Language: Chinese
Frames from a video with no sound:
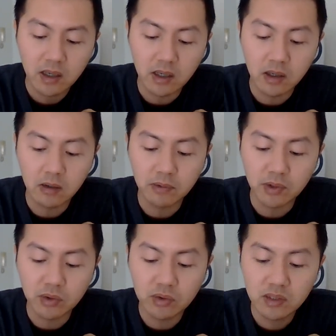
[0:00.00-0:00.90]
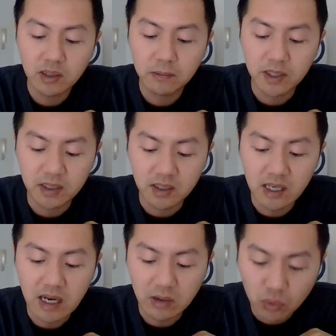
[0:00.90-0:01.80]
呃，比如这个皮
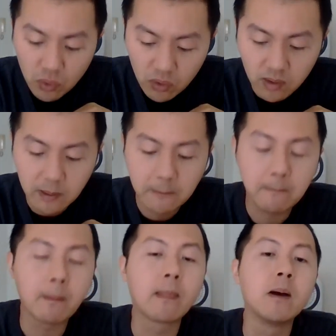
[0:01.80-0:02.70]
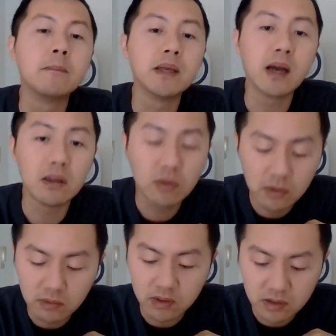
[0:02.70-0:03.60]
亚诺啊，皮亚
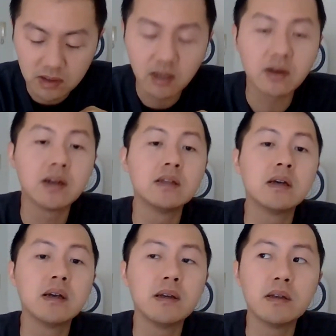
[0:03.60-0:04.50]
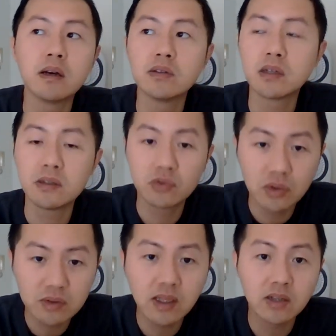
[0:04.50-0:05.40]
诺我知道，他在好像
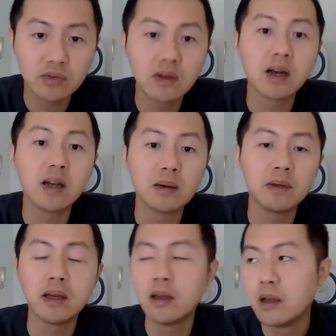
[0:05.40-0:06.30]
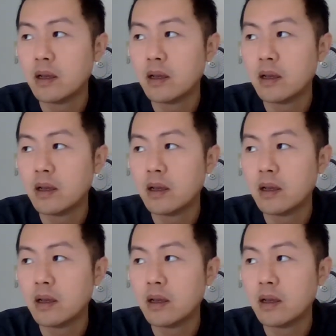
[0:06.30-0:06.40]
中山珠海那边，